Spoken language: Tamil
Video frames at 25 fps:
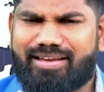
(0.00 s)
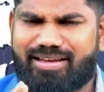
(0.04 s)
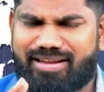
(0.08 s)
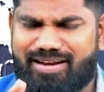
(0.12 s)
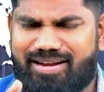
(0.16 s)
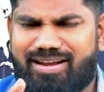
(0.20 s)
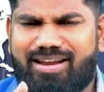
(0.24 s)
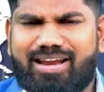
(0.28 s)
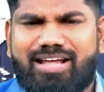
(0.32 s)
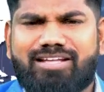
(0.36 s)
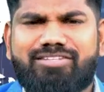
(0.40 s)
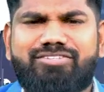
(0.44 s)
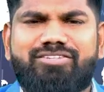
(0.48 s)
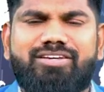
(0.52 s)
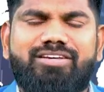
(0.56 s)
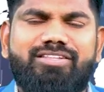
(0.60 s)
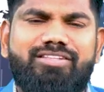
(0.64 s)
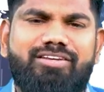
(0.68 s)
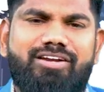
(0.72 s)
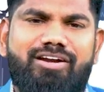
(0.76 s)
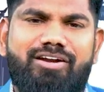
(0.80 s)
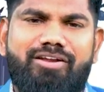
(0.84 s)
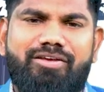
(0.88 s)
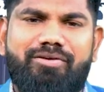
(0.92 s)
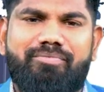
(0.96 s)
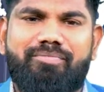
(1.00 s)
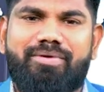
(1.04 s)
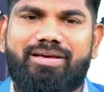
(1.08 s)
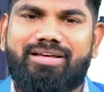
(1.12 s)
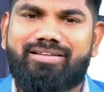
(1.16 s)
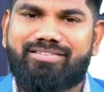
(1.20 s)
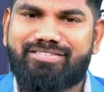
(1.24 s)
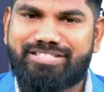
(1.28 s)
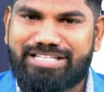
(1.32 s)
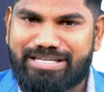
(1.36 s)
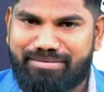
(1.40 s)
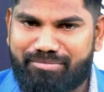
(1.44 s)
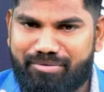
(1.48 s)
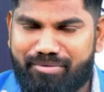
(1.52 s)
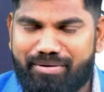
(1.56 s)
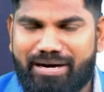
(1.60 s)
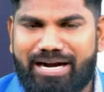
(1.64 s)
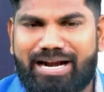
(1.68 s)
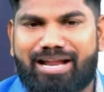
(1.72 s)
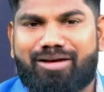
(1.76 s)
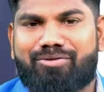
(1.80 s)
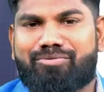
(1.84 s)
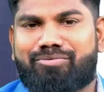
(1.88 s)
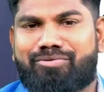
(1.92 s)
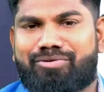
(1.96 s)
எல்லா செய்திகளையுமே
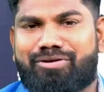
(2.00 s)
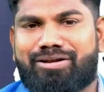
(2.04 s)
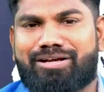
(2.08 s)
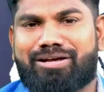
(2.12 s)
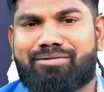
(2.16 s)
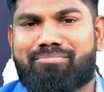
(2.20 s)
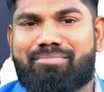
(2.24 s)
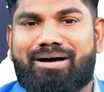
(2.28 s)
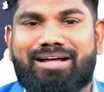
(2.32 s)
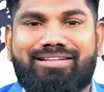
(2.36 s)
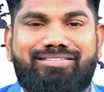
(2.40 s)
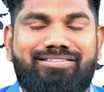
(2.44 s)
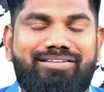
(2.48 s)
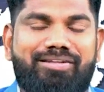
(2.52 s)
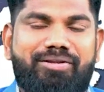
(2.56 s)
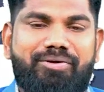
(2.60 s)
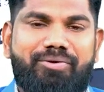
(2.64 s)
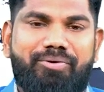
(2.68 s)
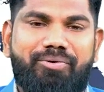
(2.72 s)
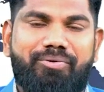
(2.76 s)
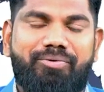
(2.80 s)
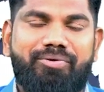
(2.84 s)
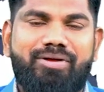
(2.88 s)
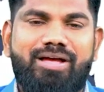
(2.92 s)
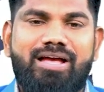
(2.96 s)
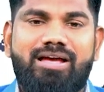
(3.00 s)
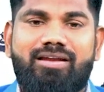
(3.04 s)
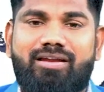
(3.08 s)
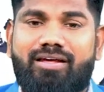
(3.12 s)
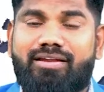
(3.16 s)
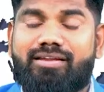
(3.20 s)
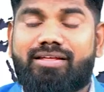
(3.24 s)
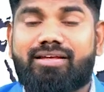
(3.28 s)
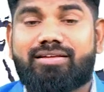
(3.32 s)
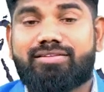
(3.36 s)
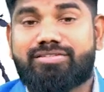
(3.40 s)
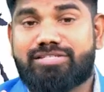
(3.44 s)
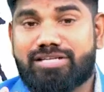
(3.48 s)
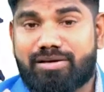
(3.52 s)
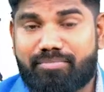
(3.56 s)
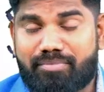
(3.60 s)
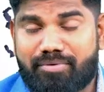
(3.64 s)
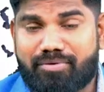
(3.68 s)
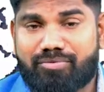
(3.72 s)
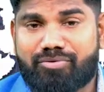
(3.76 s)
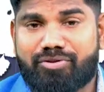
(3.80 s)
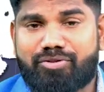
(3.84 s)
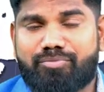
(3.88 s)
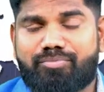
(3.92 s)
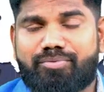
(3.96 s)
ஜபங்களாக உங்களுக்கு மாற்றிருக்கிறோம் நிறைய ஜப
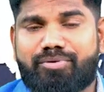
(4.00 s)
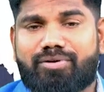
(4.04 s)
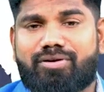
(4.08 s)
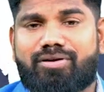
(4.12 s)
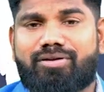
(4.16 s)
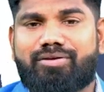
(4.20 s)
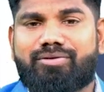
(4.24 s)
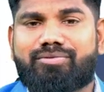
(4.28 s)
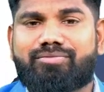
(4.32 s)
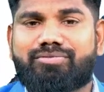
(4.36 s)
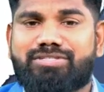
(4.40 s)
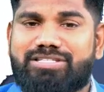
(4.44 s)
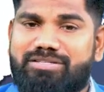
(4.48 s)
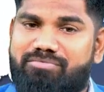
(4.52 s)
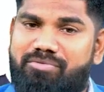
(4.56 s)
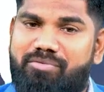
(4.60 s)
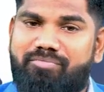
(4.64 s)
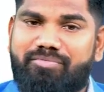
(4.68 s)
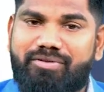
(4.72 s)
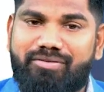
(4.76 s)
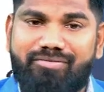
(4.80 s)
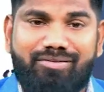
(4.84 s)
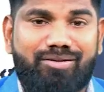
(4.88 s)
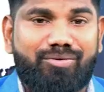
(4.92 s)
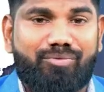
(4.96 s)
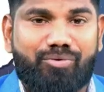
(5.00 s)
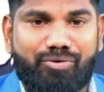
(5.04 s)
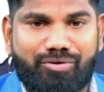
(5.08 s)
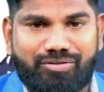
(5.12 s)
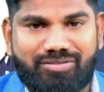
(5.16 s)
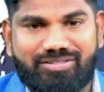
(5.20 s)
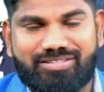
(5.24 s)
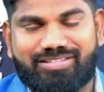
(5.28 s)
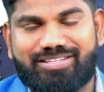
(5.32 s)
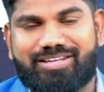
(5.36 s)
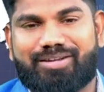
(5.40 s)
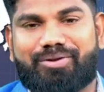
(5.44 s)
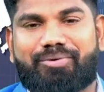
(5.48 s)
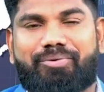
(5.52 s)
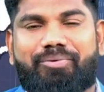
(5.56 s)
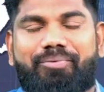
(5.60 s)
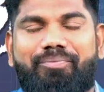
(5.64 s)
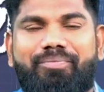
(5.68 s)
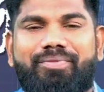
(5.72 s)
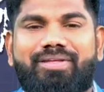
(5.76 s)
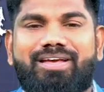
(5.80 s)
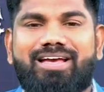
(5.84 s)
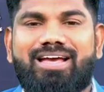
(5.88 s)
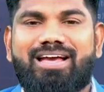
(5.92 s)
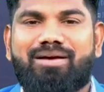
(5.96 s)
குறிப்புகளையும் ஜபம் டிவியில் கொடுத்துட்டே இருக்கும்
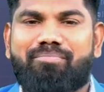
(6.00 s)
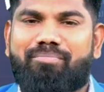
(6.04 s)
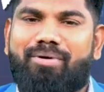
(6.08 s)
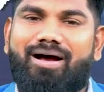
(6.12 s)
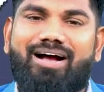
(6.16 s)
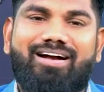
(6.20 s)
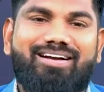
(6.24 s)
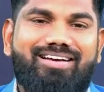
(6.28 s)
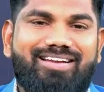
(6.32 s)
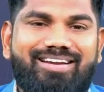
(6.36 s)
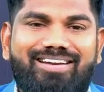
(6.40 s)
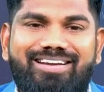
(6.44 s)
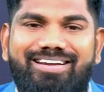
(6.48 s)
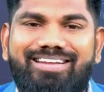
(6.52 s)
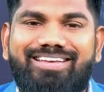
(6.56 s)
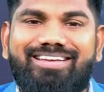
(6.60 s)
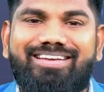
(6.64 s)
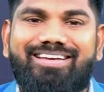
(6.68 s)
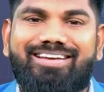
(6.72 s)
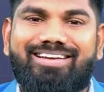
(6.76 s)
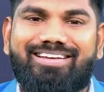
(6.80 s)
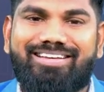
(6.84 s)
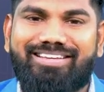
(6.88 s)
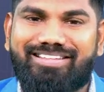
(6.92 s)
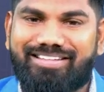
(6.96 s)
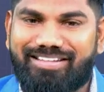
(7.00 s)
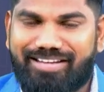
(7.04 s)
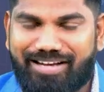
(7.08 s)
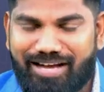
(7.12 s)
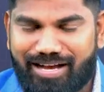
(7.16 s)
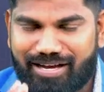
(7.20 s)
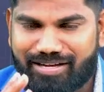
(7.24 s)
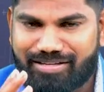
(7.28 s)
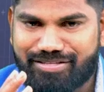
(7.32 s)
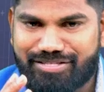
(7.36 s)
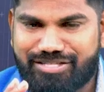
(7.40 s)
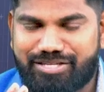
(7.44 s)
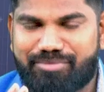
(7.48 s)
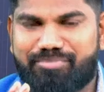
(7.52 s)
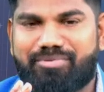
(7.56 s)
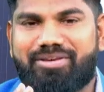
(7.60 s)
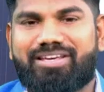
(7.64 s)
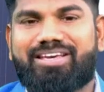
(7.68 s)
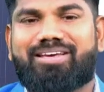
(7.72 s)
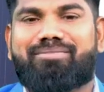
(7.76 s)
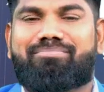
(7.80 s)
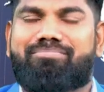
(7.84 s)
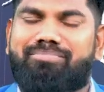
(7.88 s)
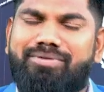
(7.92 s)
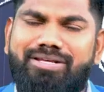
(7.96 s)
பார்க்குற நீங்கள் இதுக்காக
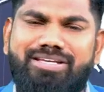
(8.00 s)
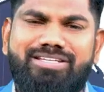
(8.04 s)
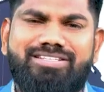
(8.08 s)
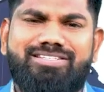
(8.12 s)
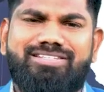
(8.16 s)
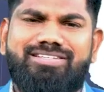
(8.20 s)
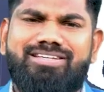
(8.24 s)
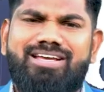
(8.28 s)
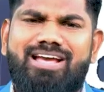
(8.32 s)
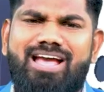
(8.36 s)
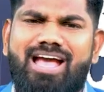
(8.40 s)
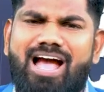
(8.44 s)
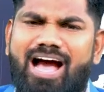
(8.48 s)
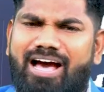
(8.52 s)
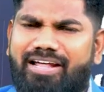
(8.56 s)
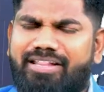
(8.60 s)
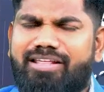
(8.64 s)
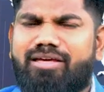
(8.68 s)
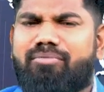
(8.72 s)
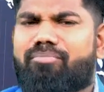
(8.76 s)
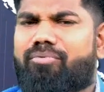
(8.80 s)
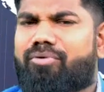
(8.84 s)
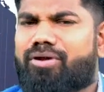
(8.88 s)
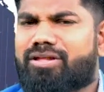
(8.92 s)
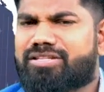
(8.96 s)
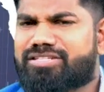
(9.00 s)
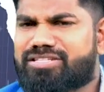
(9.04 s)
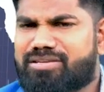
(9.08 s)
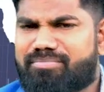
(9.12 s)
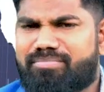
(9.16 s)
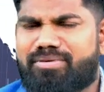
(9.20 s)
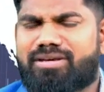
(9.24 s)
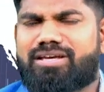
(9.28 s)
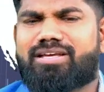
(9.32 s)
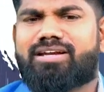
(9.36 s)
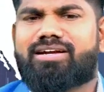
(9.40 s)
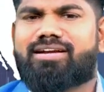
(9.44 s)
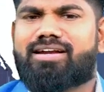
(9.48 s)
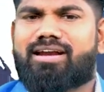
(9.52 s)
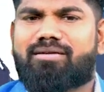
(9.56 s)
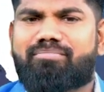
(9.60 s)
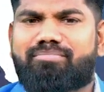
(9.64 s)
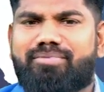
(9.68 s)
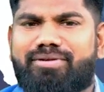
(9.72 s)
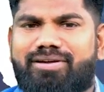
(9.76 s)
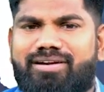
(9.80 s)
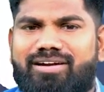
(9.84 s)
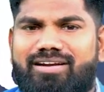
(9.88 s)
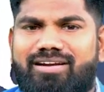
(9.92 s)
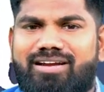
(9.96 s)
ஜெபிங்க ப்ளீஸ் அதே போல் ஜெபிக்கிற
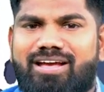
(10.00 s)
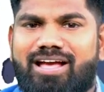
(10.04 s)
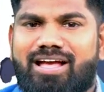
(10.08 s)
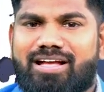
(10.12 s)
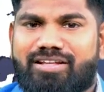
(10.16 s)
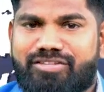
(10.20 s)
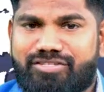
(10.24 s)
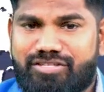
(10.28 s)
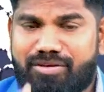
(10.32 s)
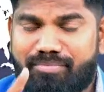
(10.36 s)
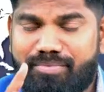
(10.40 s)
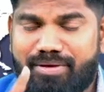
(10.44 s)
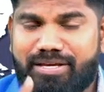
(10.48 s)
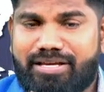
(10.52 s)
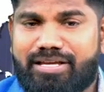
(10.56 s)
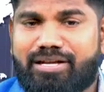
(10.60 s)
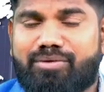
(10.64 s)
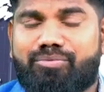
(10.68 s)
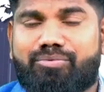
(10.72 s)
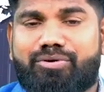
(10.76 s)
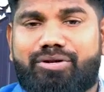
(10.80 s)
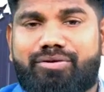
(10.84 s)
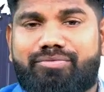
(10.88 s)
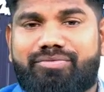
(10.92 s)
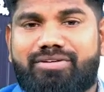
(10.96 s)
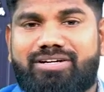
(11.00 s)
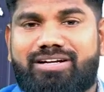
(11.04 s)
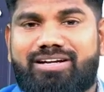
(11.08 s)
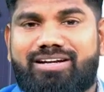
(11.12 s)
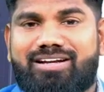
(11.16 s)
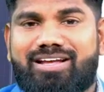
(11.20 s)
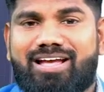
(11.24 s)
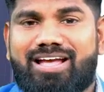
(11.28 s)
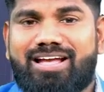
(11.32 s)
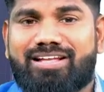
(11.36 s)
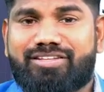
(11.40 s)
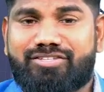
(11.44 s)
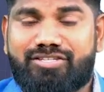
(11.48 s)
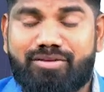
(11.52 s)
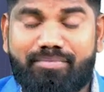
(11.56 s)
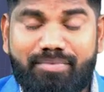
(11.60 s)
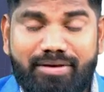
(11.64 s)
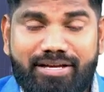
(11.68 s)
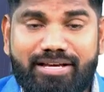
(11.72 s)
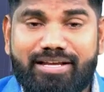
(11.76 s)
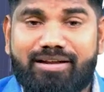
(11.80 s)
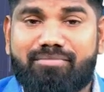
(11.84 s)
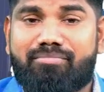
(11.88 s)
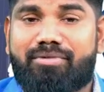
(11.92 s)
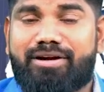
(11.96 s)
நண்பர்கள் ஜெபிக்கிற உறவுகள்
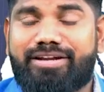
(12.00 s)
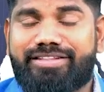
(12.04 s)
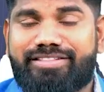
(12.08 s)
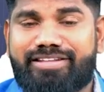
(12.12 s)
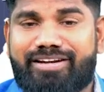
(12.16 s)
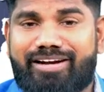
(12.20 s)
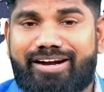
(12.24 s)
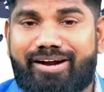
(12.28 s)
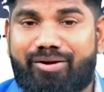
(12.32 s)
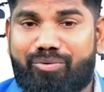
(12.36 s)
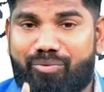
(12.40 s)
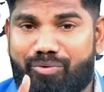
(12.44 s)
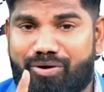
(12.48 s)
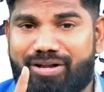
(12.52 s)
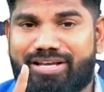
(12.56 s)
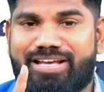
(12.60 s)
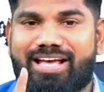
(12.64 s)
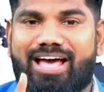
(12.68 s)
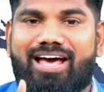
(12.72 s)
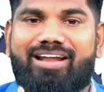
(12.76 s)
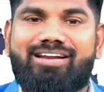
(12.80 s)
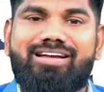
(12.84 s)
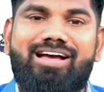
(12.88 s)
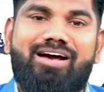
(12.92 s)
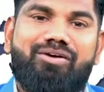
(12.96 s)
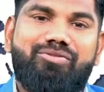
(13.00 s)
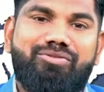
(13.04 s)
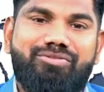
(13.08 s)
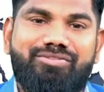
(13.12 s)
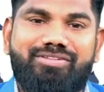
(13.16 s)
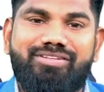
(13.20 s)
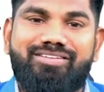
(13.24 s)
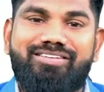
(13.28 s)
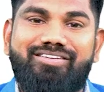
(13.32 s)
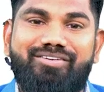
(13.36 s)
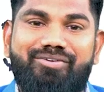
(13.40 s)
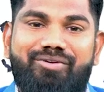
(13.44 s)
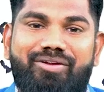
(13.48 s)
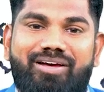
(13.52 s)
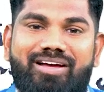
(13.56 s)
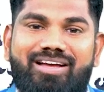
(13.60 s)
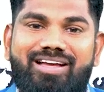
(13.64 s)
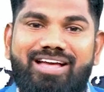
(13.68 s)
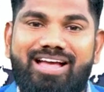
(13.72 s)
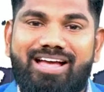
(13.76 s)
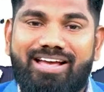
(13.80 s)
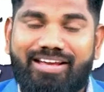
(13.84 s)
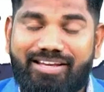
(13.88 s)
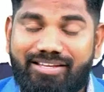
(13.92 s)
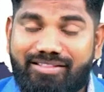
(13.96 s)
ஜெபிக்கிற மனிதர்கள் உங்களுக்கு யாருக்காவது தெரியும்னா
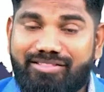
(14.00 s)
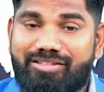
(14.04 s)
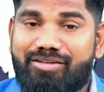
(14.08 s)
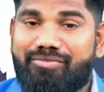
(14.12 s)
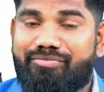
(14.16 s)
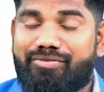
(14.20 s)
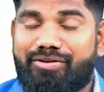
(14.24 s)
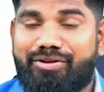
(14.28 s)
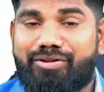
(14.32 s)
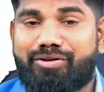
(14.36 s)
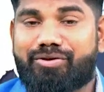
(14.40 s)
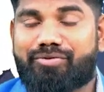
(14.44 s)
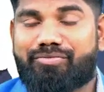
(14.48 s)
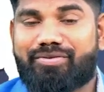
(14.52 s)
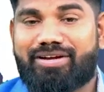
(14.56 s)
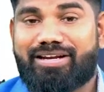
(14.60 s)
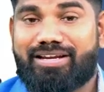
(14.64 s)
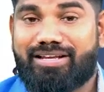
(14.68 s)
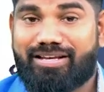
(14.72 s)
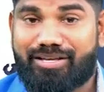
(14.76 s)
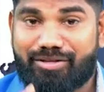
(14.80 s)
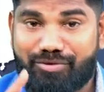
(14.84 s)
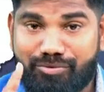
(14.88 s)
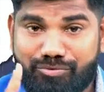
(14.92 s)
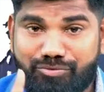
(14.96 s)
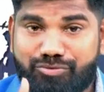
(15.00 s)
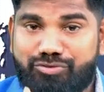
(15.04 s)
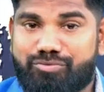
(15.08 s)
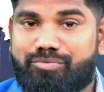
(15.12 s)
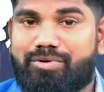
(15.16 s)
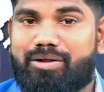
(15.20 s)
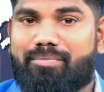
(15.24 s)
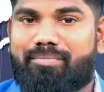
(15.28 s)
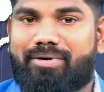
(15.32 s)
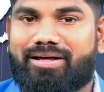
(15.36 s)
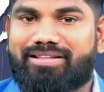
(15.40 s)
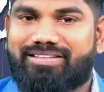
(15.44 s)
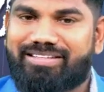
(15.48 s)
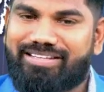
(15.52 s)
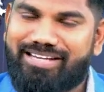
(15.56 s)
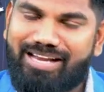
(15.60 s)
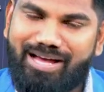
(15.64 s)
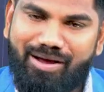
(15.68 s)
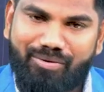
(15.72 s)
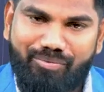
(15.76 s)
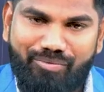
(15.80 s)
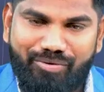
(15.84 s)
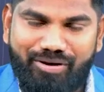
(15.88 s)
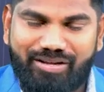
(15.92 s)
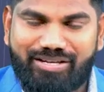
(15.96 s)
இந்த வீடியோவை நீங்கள் யூடியூப்பில் பார்த்தீங்கன்னா
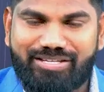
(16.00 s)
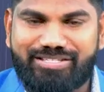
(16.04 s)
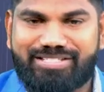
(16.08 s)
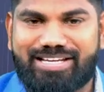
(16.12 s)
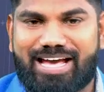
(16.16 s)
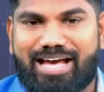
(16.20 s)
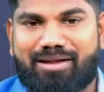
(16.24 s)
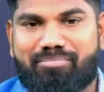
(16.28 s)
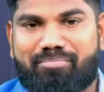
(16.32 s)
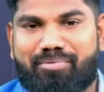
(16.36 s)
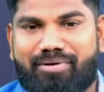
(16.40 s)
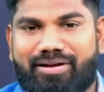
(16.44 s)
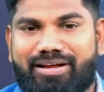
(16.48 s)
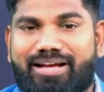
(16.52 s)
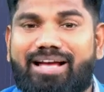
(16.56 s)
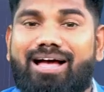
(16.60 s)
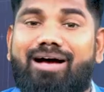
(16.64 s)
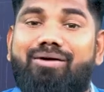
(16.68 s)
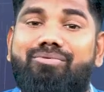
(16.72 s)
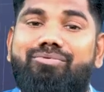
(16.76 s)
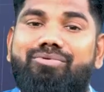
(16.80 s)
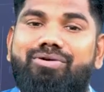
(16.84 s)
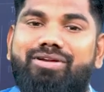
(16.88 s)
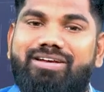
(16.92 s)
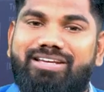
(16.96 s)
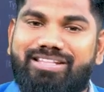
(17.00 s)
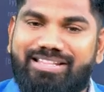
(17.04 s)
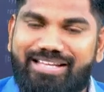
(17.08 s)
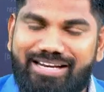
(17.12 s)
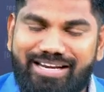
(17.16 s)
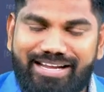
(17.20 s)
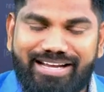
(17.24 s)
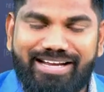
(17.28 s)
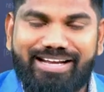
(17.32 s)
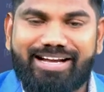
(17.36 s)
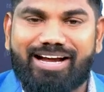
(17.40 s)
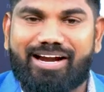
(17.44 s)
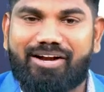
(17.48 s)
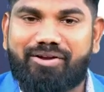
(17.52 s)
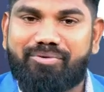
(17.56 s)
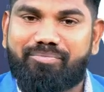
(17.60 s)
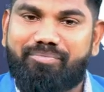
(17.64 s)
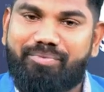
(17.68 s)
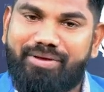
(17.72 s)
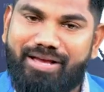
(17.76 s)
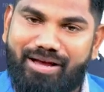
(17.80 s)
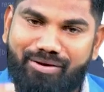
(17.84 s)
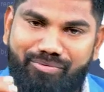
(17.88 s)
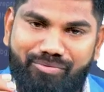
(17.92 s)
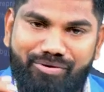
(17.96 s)
அவங்களுக்கு ஷேர் பண்ணுங்கள் அவங்களுக்கு இந்த லிங்க்
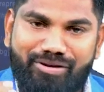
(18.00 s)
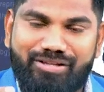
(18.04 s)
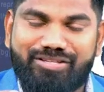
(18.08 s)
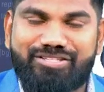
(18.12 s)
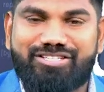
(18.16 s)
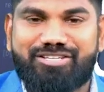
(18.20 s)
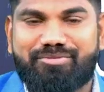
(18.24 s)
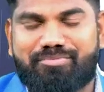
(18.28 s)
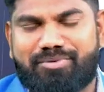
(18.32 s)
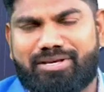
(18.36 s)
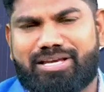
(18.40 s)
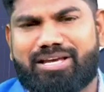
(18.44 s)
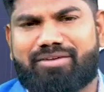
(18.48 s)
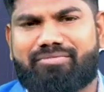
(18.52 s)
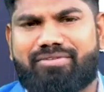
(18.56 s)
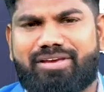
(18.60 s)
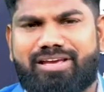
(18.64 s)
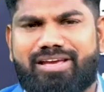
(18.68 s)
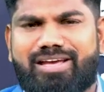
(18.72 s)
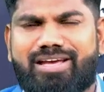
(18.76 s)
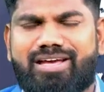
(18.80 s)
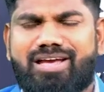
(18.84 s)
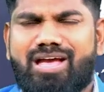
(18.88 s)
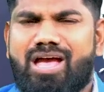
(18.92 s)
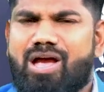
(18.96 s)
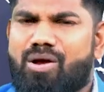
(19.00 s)
அனுப்பி அவங்களையும் ஜெபிக்க வைங்க